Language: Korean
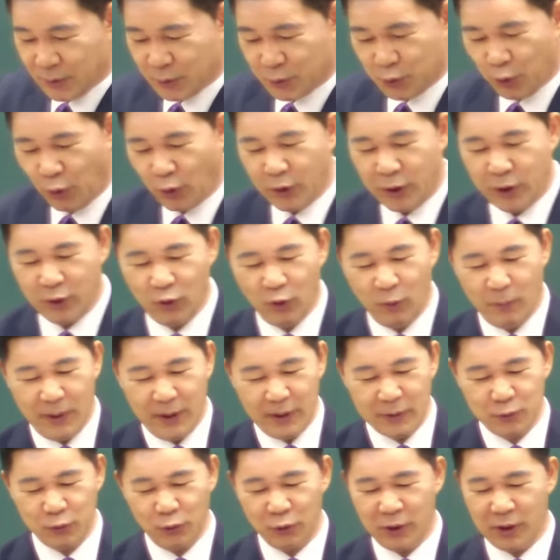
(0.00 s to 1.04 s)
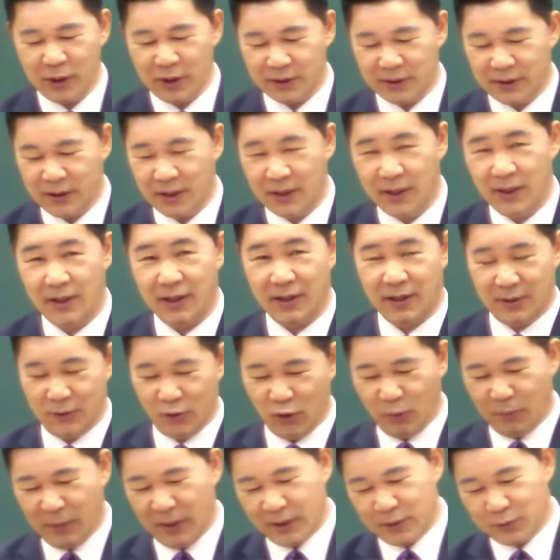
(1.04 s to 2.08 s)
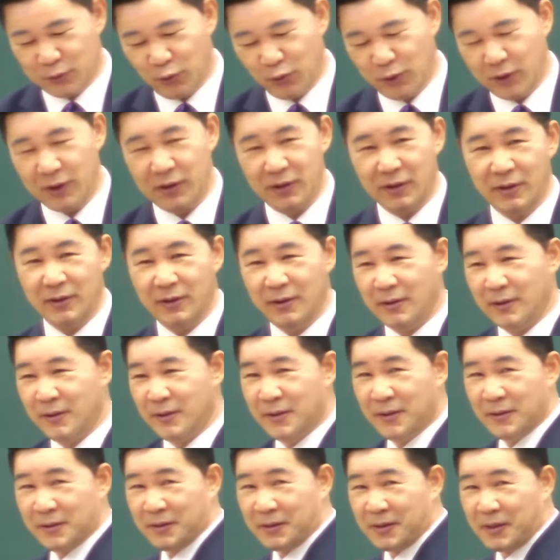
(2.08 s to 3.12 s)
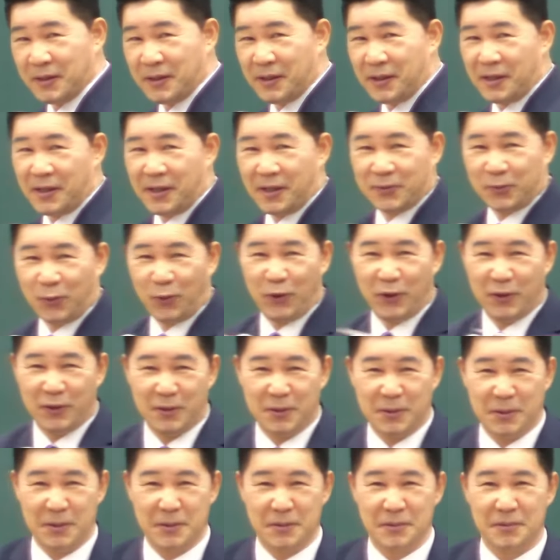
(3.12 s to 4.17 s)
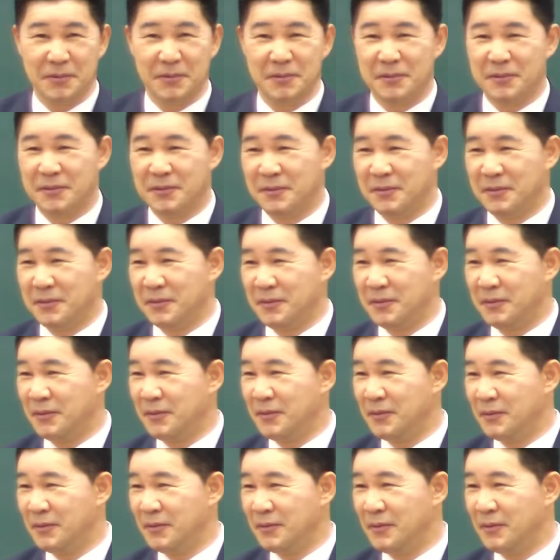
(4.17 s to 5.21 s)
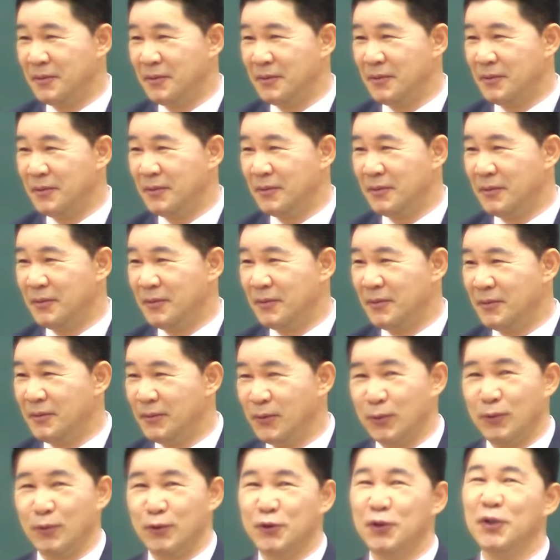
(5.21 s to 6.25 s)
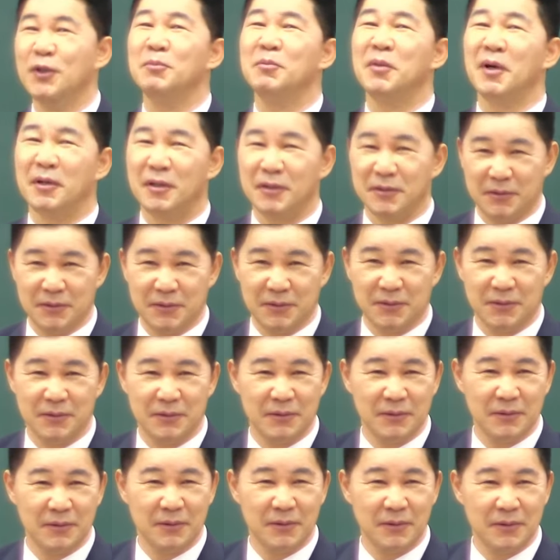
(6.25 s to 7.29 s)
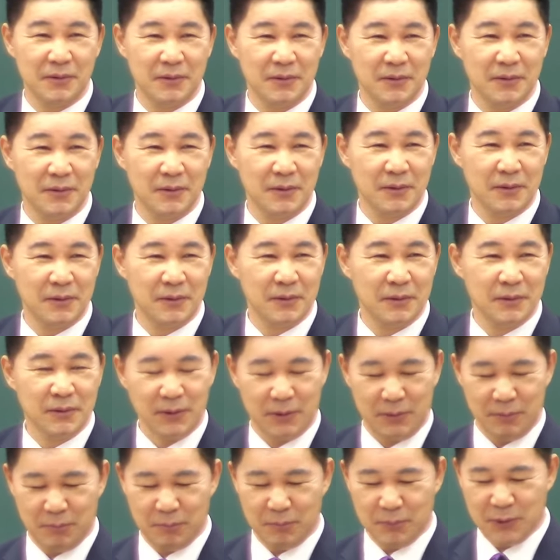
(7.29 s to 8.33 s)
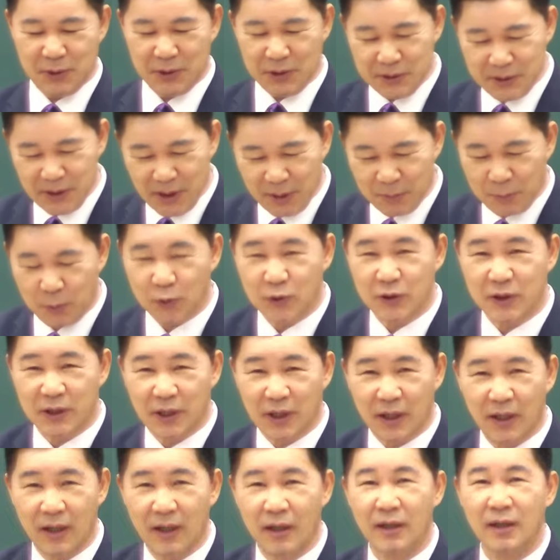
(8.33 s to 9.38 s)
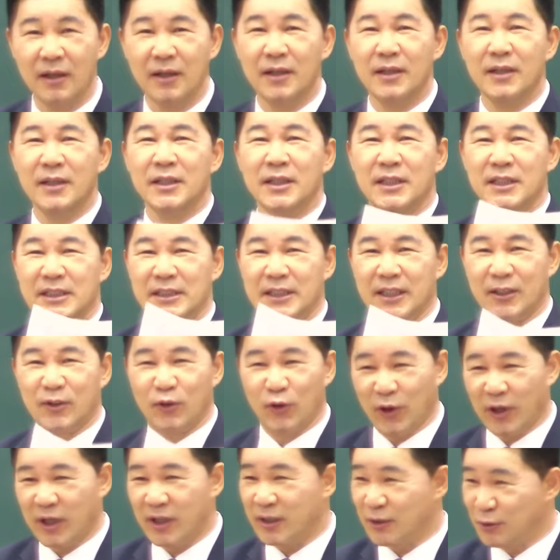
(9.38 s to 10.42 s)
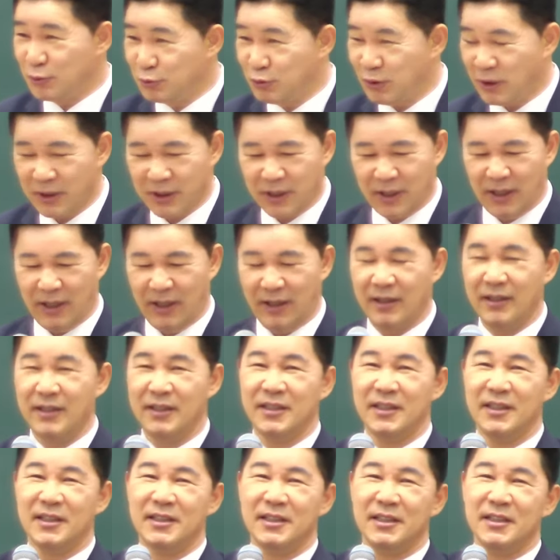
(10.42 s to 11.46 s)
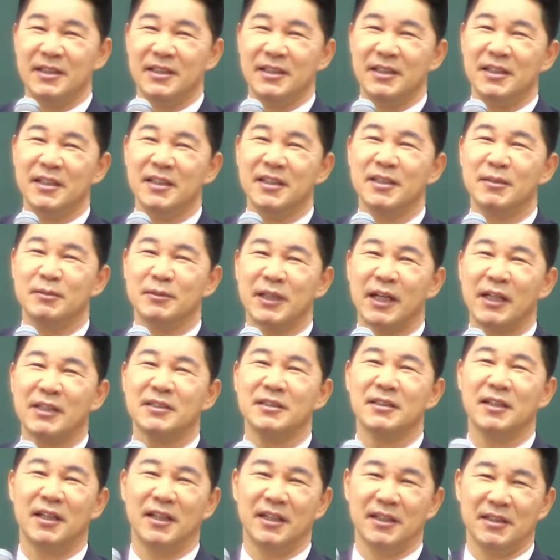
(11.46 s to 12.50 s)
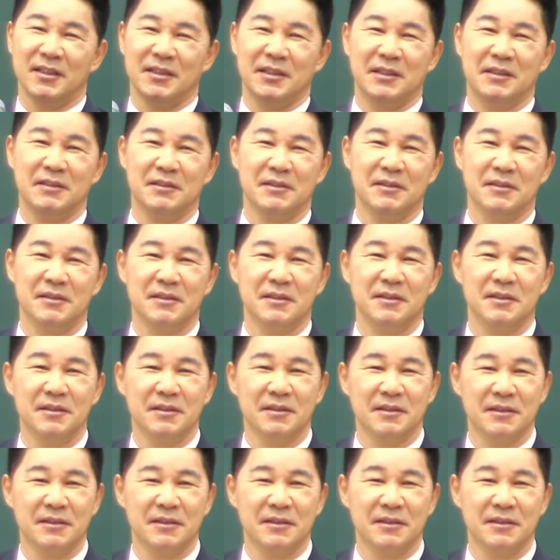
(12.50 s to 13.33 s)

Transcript: 종이 요만한 종이를 갖다가 요만한 종이를 돌리는 거예요. 然后呢 처음 봤거든요. 뭐냐 보니까 이제 교회 건축하니까 헌금 작전을 하는 거예요. 아,